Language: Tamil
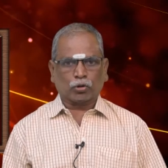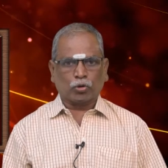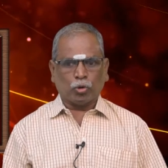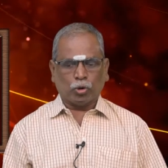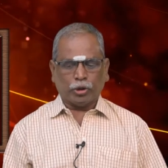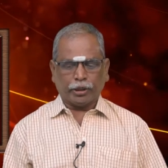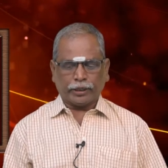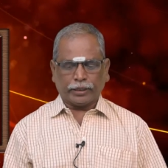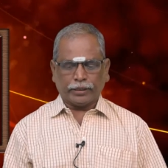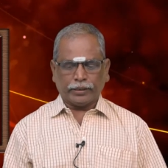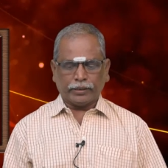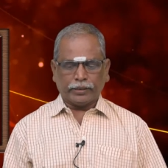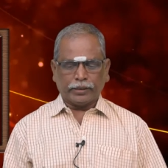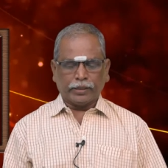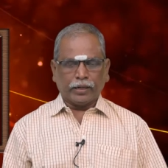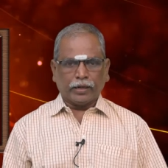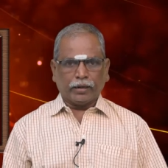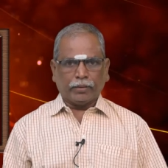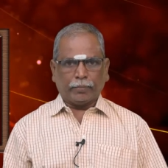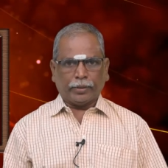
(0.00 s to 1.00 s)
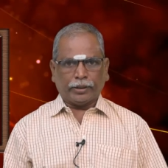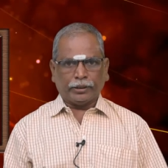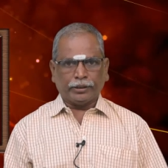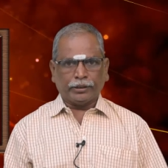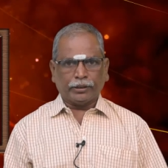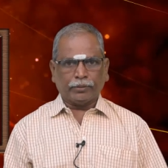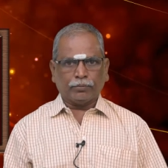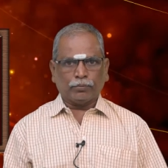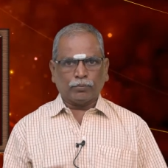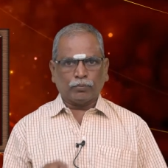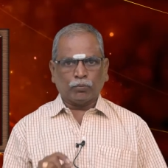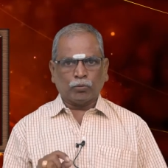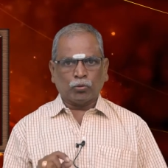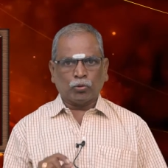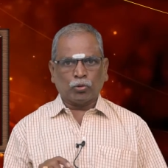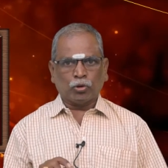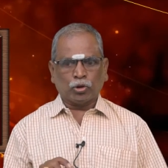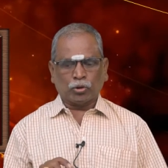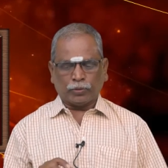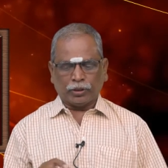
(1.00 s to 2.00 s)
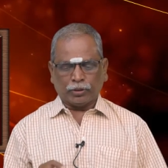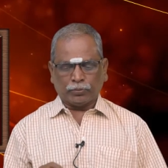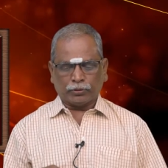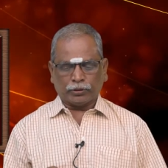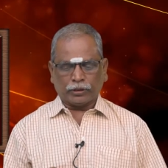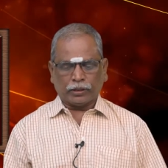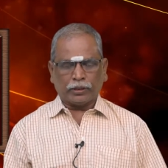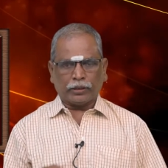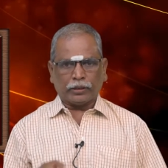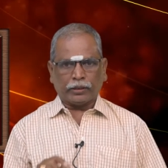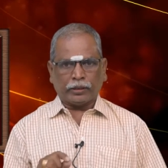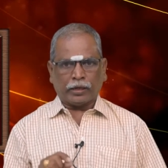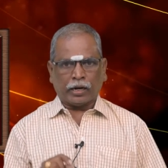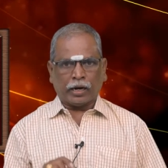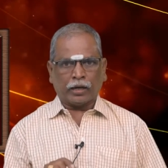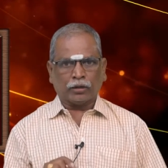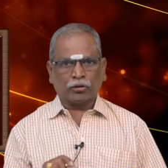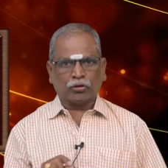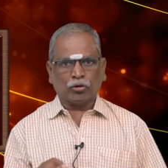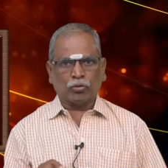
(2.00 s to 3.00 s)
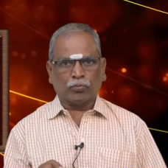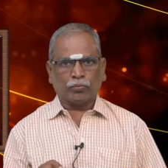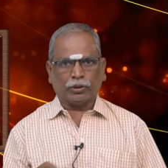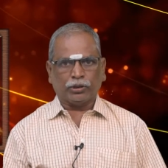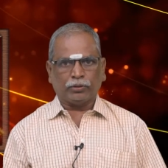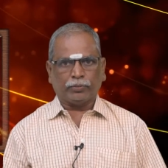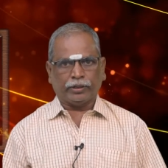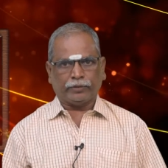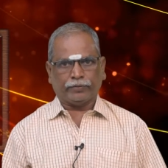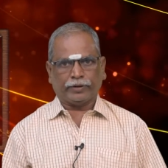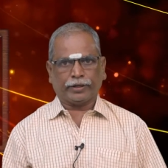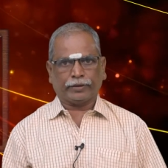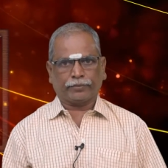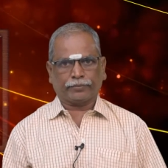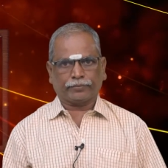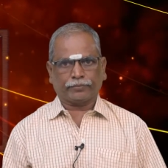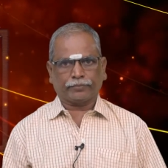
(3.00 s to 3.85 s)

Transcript: குளிகை மதியம் மூன்று மணி முதல் நான்கு முப்பது மணி வரை